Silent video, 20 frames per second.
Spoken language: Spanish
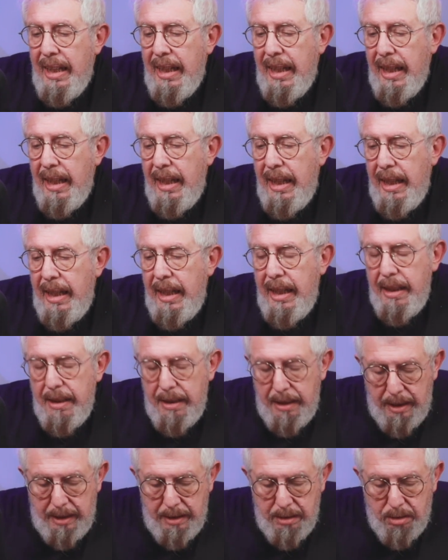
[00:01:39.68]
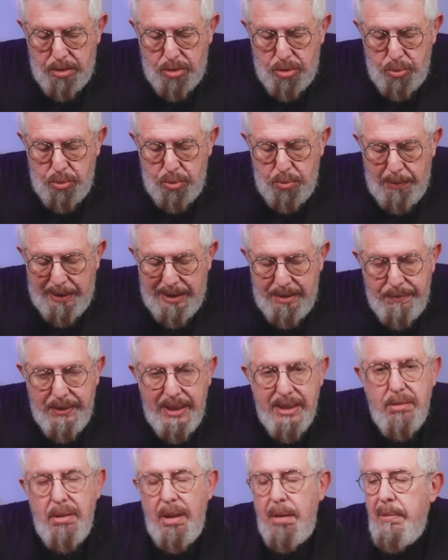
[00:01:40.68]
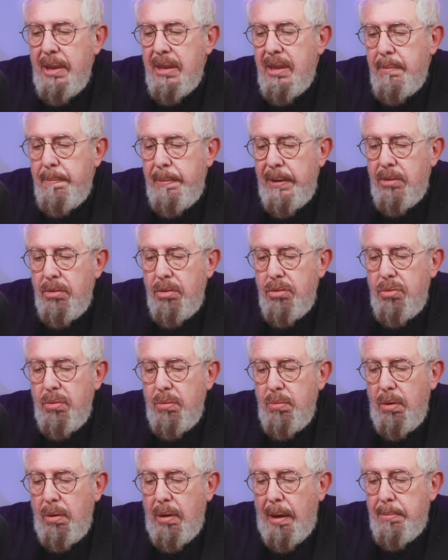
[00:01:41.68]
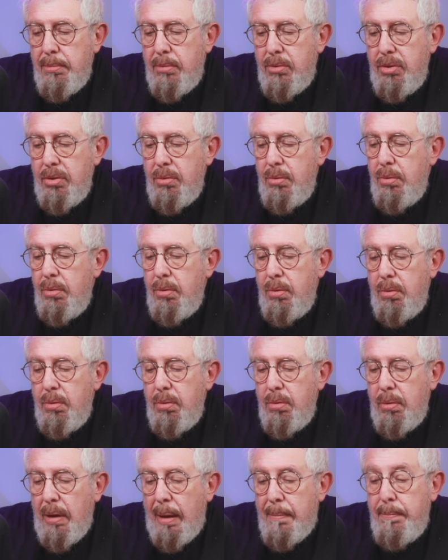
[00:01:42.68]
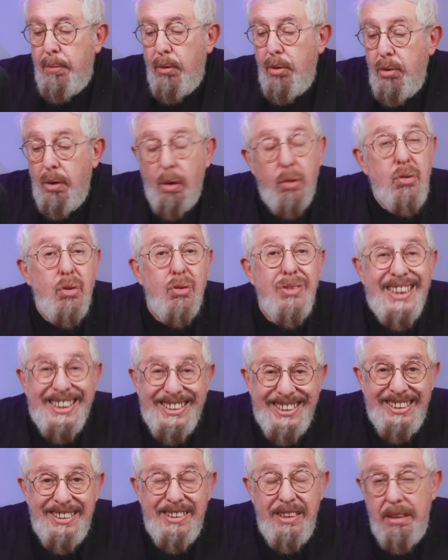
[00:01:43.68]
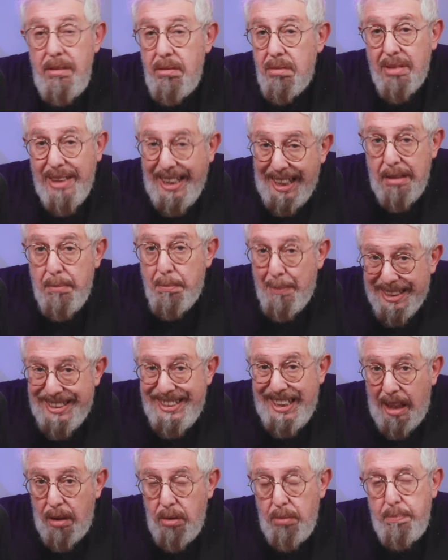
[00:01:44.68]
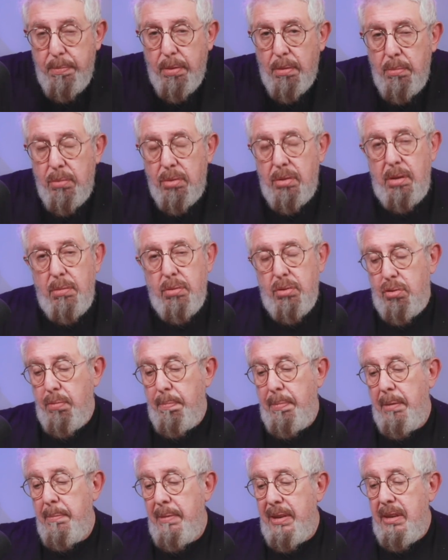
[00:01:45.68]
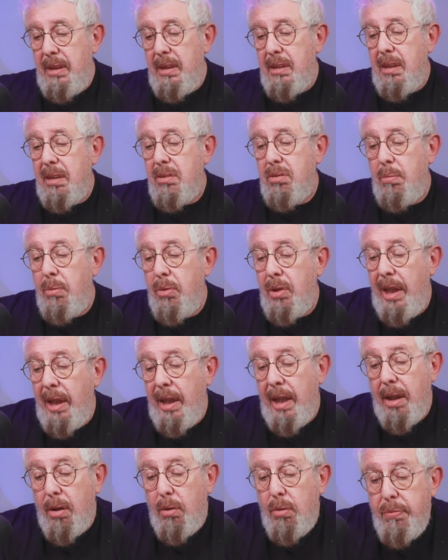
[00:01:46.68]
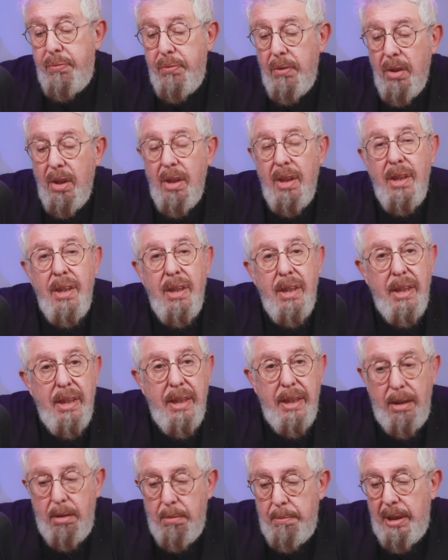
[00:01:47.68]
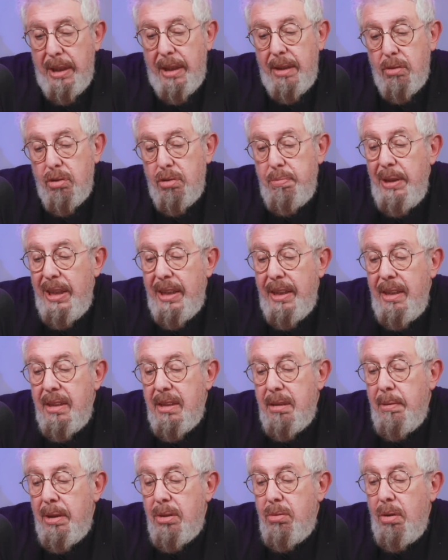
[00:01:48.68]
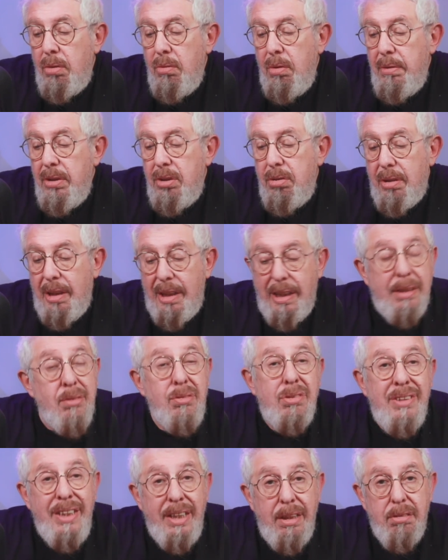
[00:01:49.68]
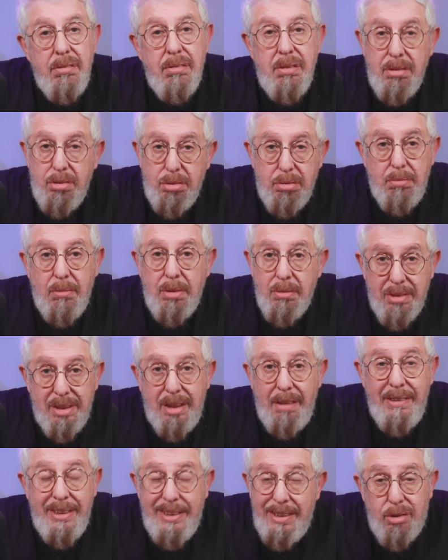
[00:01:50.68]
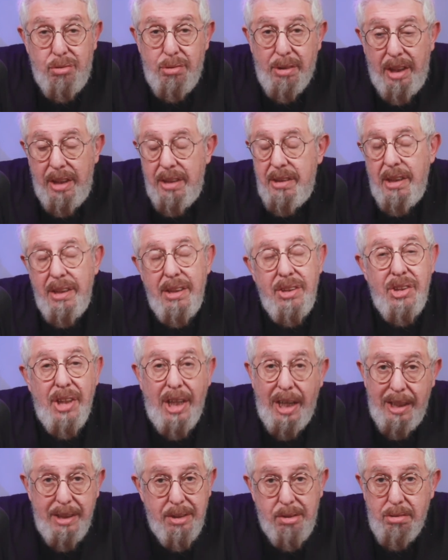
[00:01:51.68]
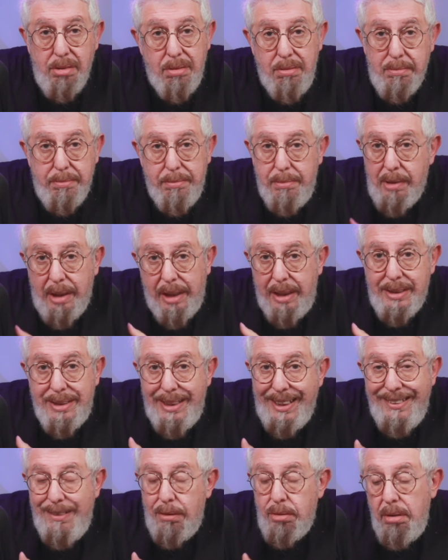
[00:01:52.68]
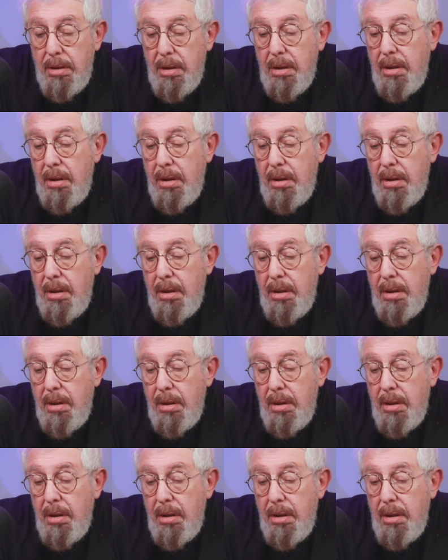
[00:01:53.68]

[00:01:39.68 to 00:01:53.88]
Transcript: Eh, en su manifiesto además expresó su, su, apoyo a otros asesinos que han matado por motivos supremacistas como Dylan Roof, el hombre que en 2015 mató a nueve ciudadanos negros cuando estaban en su iglesia de Charleston rezando.